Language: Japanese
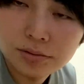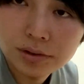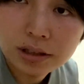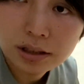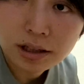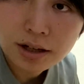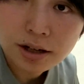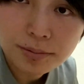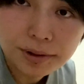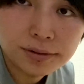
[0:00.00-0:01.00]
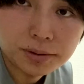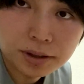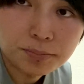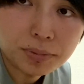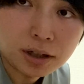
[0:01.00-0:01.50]
これ鍛えられますわ
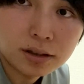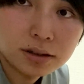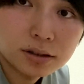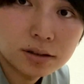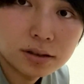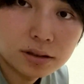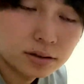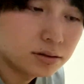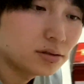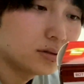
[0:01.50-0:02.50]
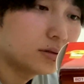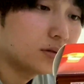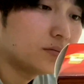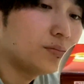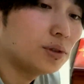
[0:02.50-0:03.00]
やっぱ。
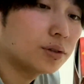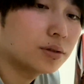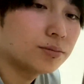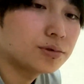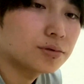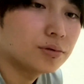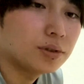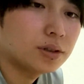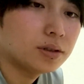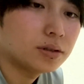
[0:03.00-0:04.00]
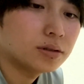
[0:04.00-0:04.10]
皆さんもちょっとぜひ